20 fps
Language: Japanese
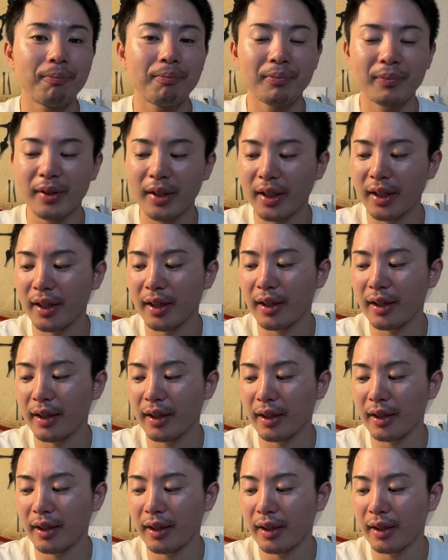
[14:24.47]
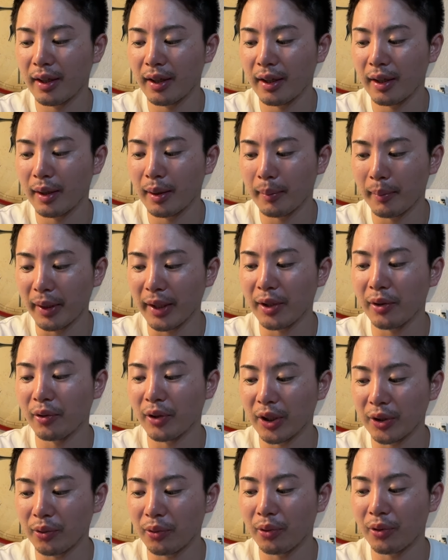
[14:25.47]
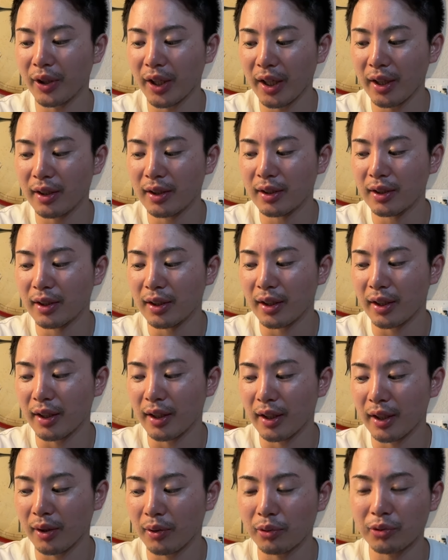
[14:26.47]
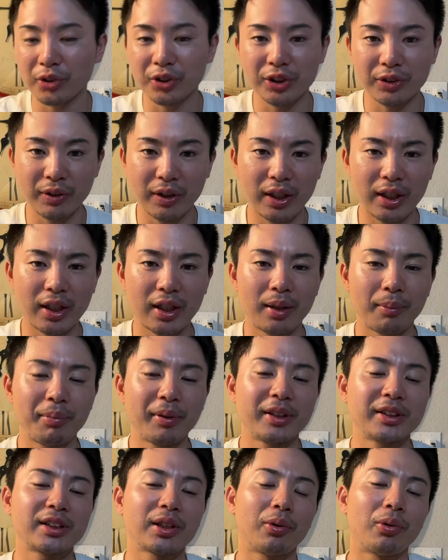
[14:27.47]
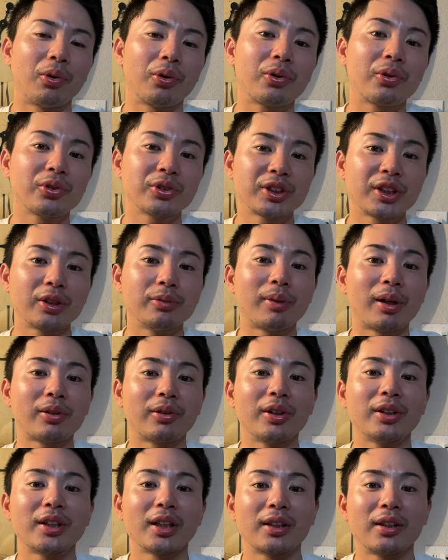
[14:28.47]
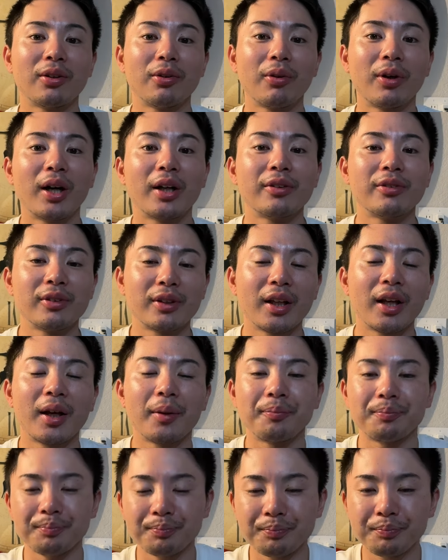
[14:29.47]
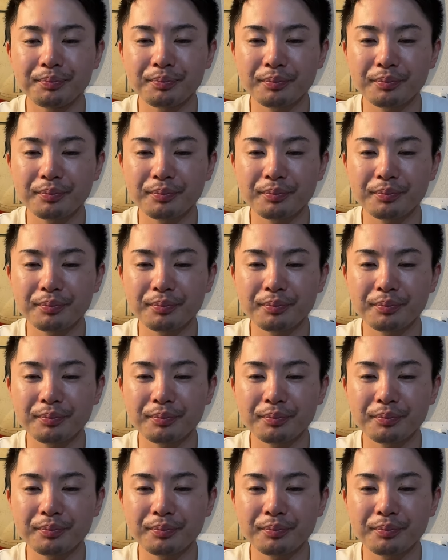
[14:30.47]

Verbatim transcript: で、えー、まあ、いろんなところね、えー、今年はピッチャーを補強してうまくいったっていうのがあるんで、